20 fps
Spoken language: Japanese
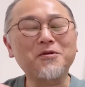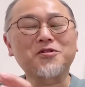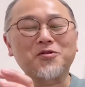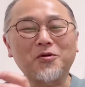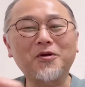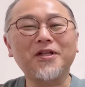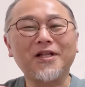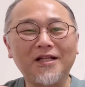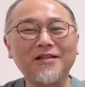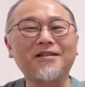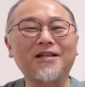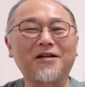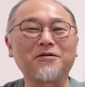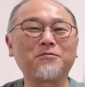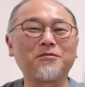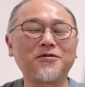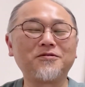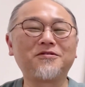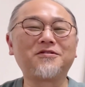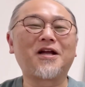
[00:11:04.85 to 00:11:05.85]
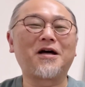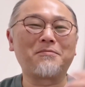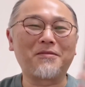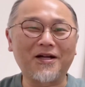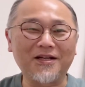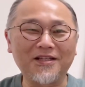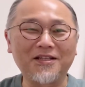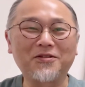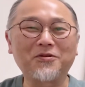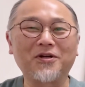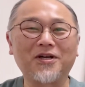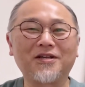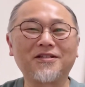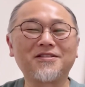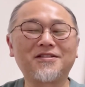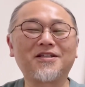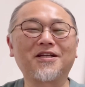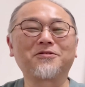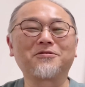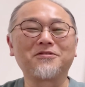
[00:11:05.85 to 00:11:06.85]
それだったらもうグラマリーとか
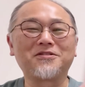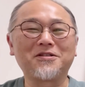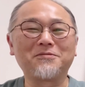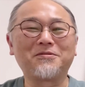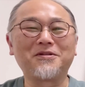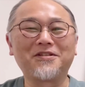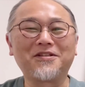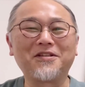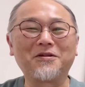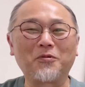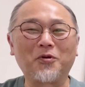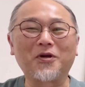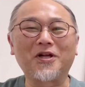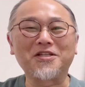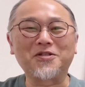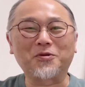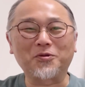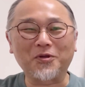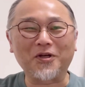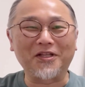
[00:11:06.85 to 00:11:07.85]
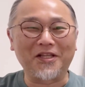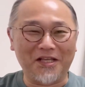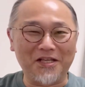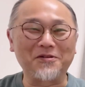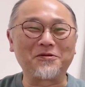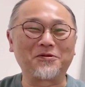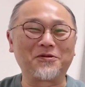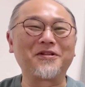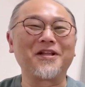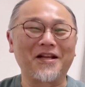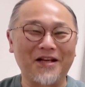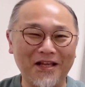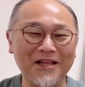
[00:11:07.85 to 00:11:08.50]
チャット GPT でも同じことができるんでね。